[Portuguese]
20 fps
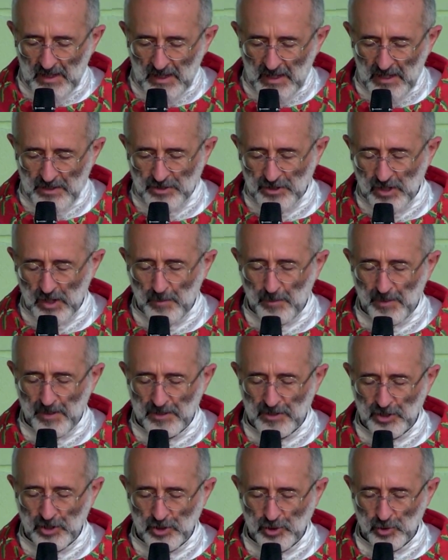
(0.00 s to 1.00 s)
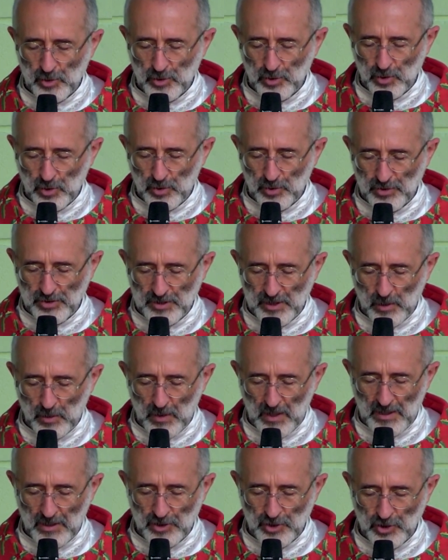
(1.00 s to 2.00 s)
E de repente juntou-se ao
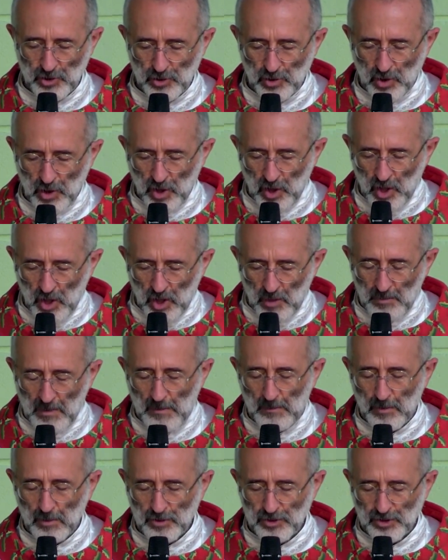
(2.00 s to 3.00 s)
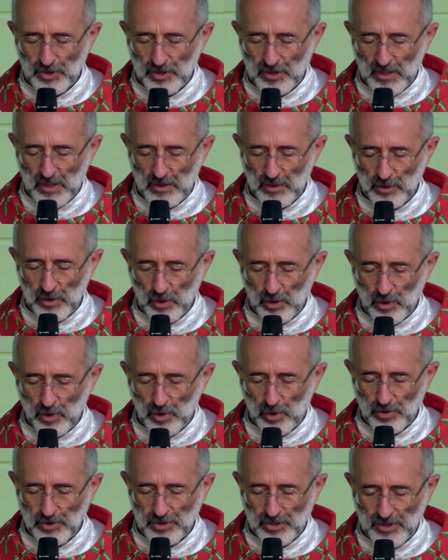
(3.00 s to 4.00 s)
anjo uma multidão da
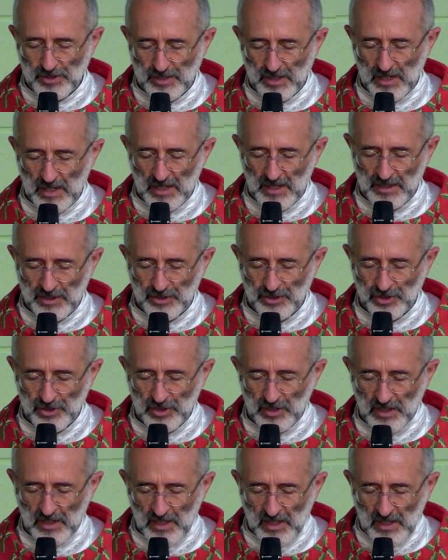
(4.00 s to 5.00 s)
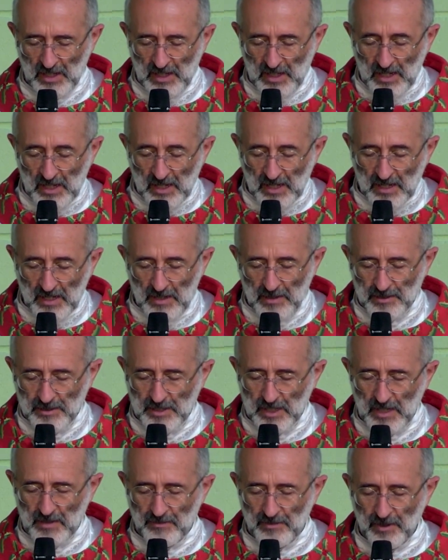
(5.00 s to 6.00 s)
corte celeste
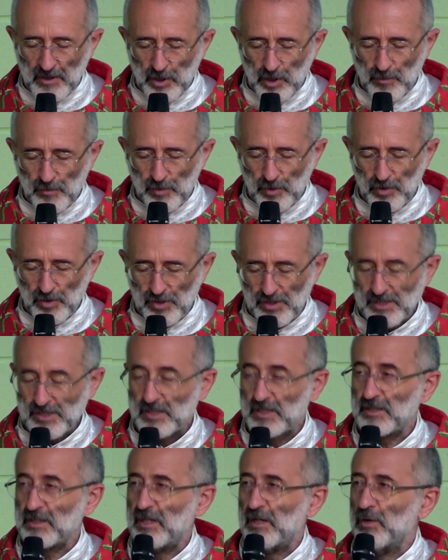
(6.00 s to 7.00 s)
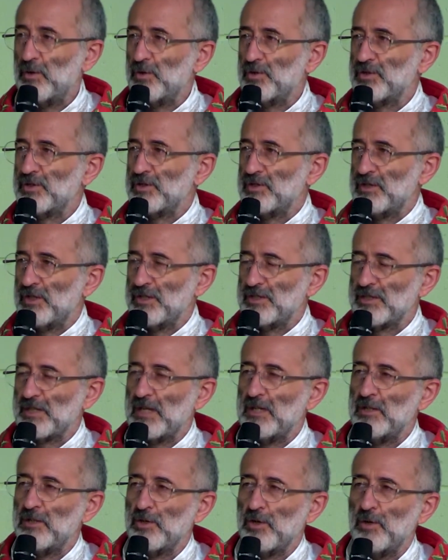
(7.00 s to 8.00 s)
cantavam louvores a Deus,
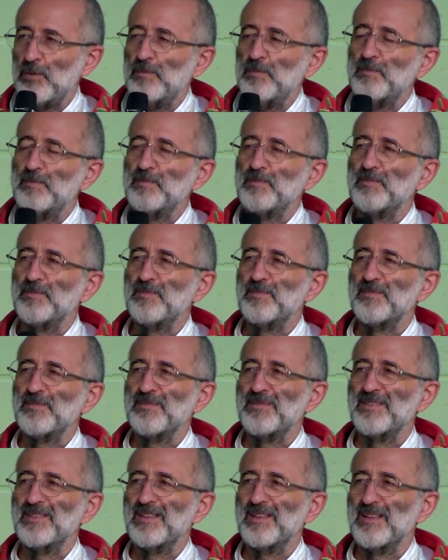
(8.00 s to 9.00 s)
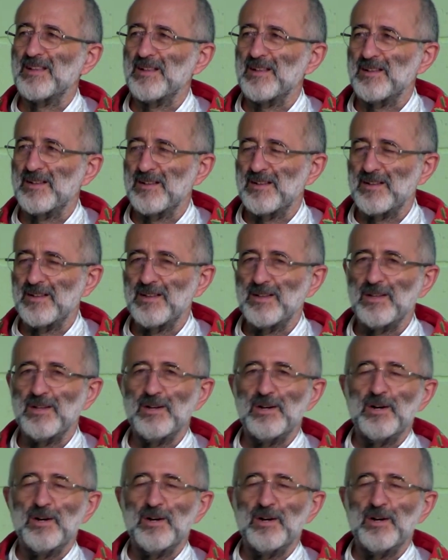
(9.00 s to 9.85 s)
dizendo: Glória.